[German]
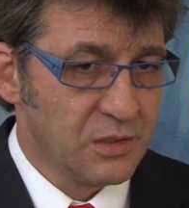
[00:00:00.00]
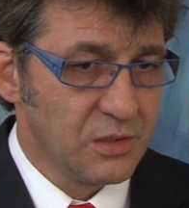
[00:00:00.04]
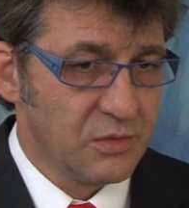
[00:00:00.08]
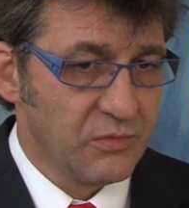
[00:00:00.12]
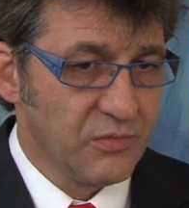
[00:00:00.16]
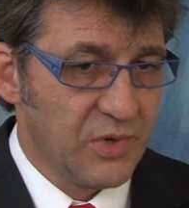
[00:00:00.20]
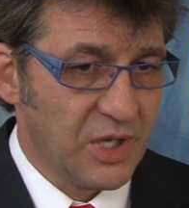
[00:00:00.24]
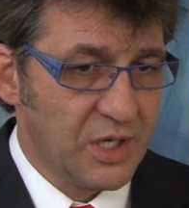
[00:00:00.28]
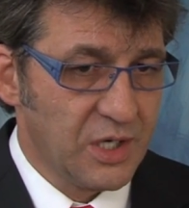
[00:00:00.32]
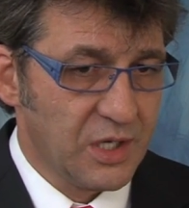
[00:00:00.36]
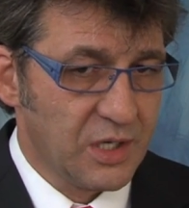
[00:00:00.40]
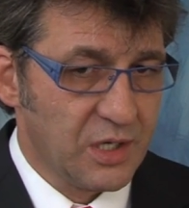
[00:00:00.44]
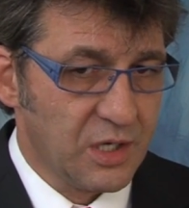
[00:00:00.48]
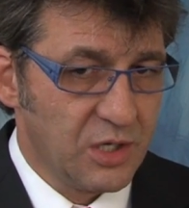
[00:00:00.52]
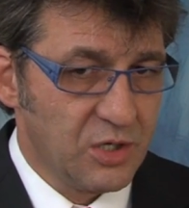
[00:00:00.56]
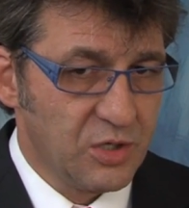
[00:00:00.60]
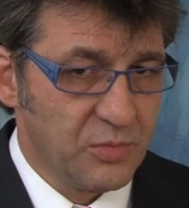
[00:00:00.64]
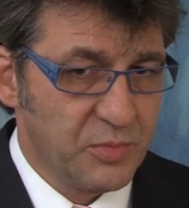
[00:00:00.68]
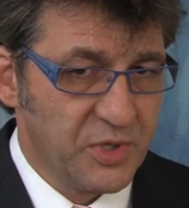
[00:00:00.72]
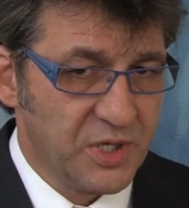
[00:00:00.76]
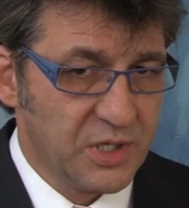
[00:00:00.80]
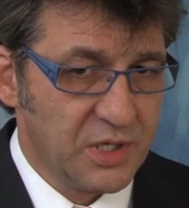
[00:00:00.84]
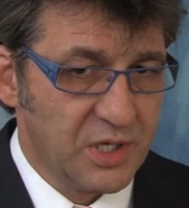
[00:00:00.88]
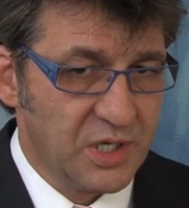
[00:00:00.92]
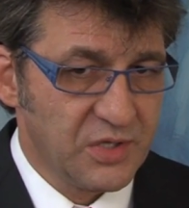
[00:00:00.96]
weil ich
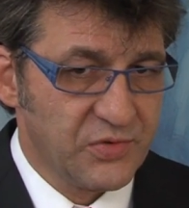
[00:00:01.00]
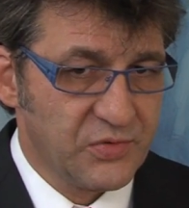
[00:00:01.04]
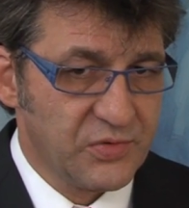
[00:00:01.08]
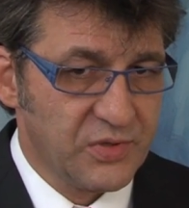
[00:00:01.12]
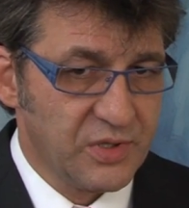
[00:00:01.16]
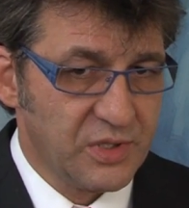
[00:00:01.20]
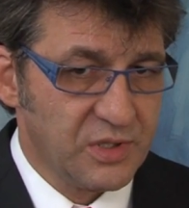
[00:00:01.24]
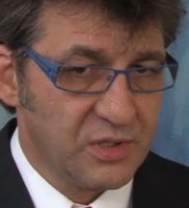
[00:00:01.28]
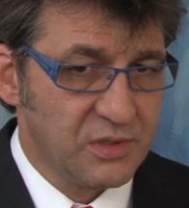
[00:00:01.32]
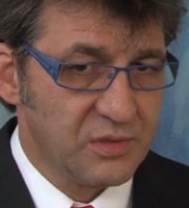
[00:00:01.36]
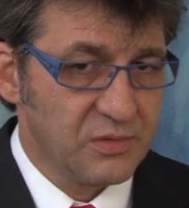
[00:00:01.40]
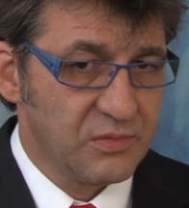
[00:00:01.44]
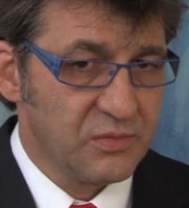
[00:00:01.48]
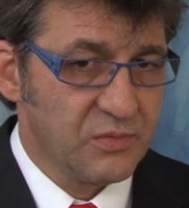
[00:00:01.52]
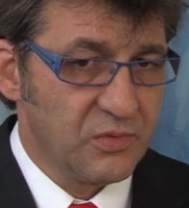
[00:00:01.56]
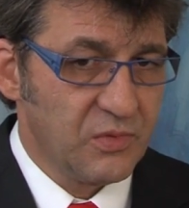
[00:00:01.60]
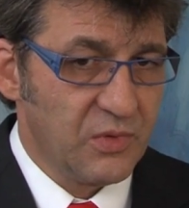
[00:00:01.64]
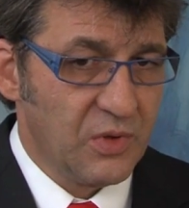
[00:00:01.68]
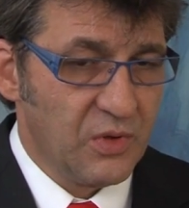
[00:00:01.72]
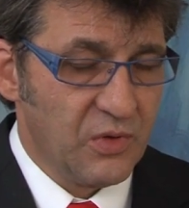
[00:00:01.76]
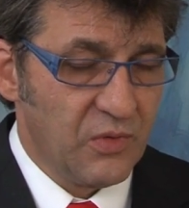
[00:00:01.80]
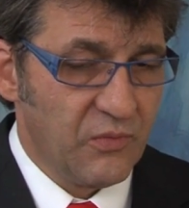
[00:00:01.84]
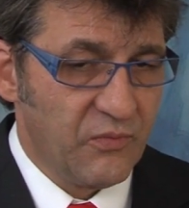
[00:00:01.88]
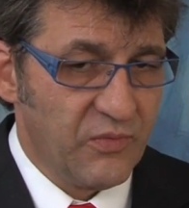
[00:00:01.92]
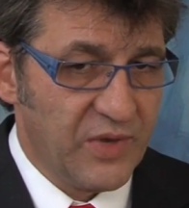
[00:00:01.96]
glaube, dass er,
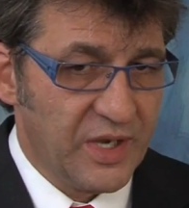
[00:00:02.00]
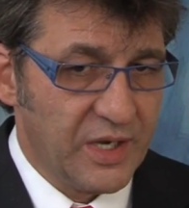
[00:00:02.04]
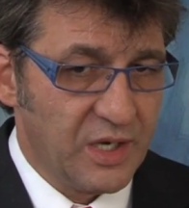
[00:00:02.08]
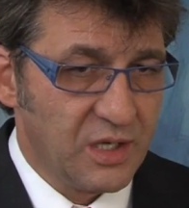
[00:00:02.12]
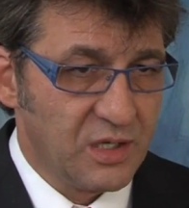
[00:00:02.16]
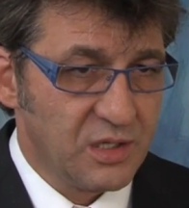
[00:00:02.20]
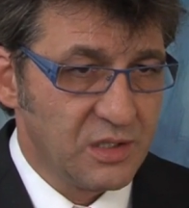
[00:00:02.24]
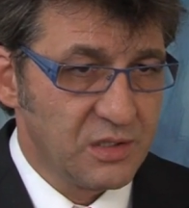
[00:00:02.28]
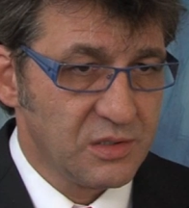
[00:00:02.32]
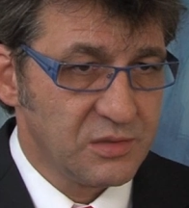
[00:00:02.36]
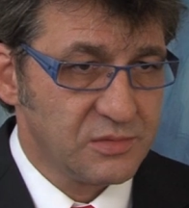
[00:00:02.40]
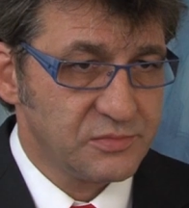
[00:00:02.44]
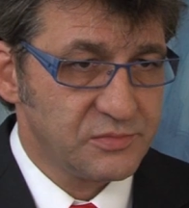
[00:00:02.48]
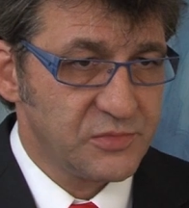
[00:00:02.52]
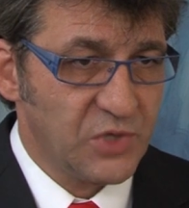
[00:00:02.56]
wenn er